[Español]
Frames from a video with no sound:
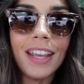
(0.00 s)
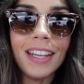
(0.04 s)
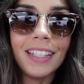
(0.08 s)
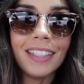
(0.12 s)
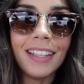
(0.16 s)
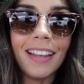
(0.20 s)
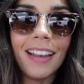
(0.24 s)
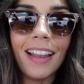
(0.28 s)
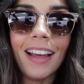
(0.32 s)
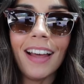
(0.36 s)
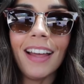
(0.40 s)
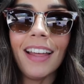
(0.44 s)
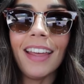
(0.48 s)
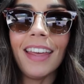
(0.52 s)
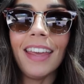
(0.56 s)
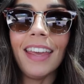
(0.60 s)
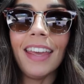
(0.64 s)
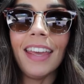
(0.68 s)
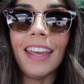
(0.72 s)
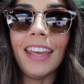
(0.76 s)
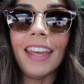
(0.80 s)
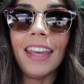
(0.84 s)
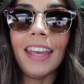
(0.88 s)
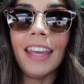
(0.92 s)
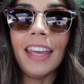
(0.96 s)
isla
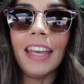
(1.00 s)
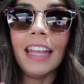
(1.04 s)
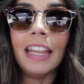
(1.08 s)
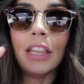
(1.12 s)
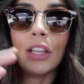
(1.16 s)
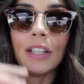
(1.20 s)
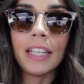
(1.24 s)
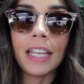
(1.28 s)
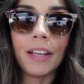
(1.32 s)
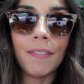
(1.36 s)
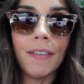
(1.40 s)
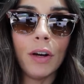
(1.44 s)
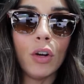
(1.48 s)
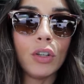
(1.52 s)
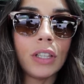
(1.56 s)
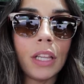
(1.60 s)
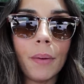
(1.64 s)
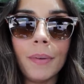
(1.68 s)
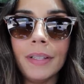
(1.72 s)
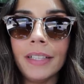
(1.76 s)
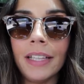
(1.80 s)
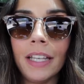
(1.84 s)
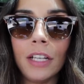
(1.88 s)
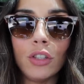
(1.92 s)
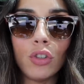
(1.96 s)
eh, que abajo
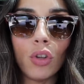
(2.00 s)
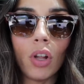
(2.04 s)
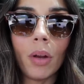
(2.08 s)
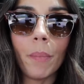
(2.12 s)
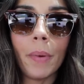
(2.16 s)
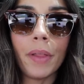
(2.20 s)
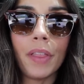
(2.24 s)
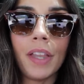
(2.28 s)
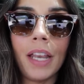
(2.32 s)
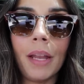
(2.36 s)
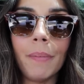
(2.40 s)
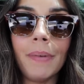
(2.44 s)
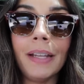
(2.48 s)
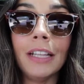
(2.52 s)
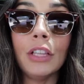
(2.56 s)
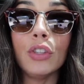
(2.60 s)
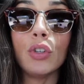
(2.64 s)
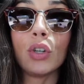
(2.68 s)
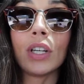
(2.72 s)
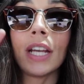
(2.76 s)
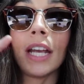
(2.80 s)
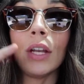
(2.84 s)
también tiene todo almacenamiento,